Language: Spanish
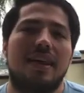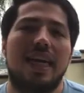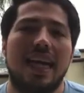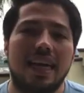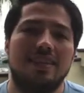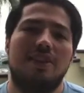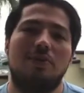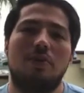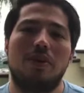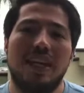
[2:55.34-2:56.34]
gracias
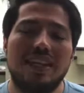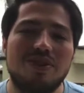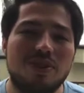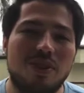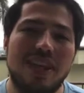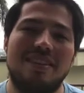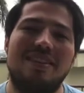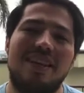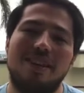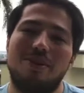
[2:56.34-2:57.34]
porque estoy
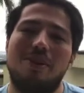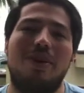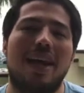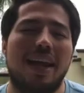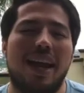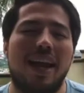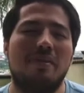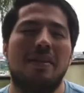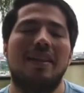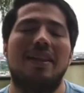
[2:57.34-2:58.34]
haciendo lo que
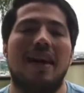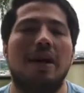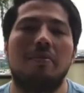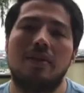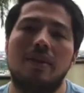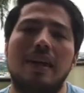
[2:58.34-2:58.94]
realmente amo,